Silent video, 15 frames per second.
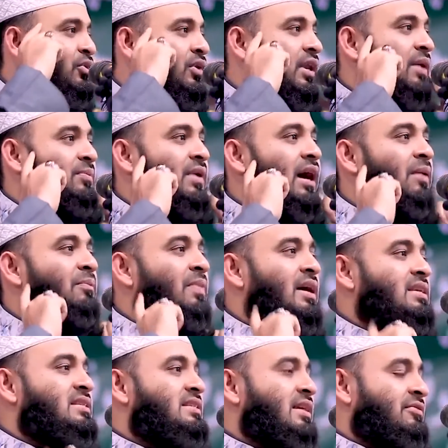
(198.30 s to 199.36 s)
আবদুল্লা
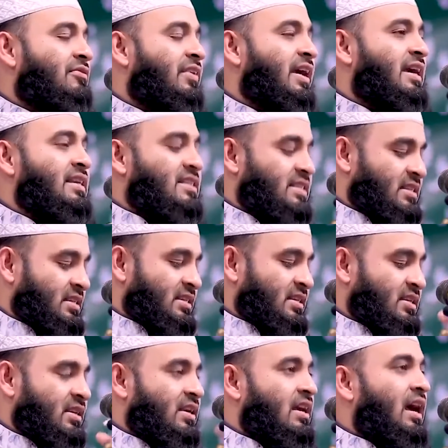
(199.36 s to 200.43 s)
আব্বাস যে ফেস
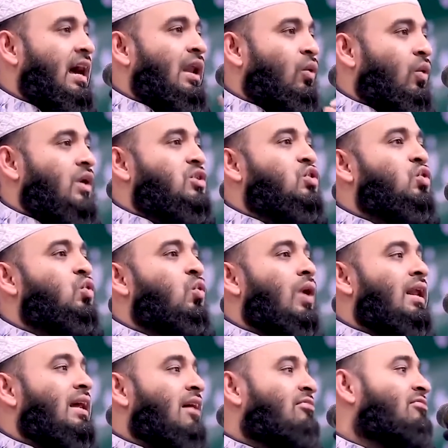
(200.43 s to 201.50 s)
আল ওয়াজহু
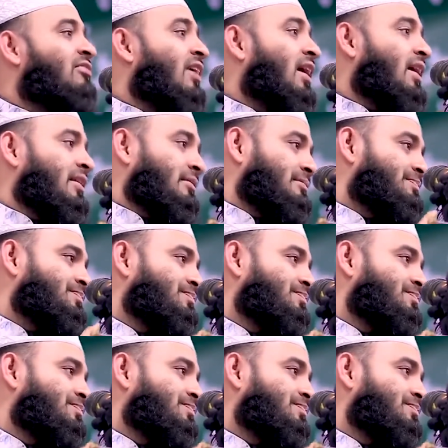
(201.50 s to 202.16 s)
আল কাফান